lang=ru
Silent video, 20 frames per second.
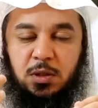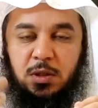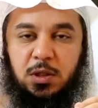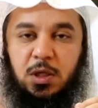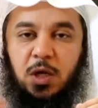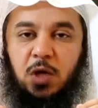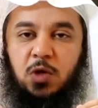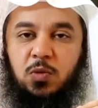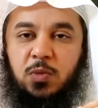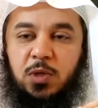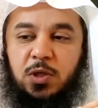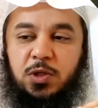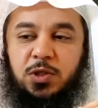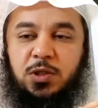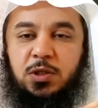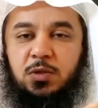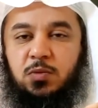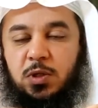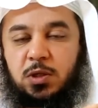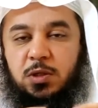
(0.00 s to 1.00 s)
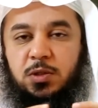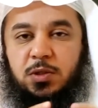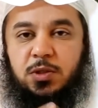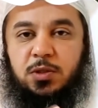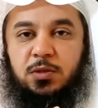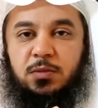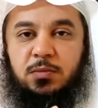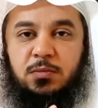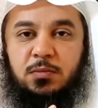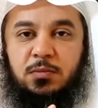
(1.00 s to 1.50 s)
над джиннами и людьми.
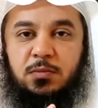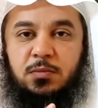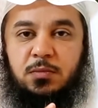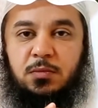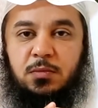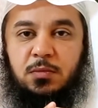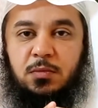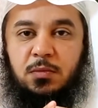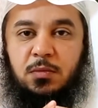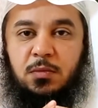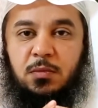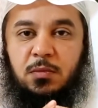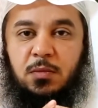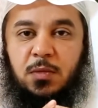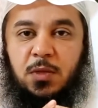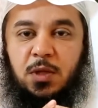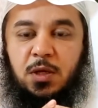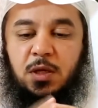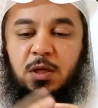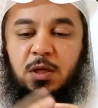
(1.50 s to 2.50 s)
Он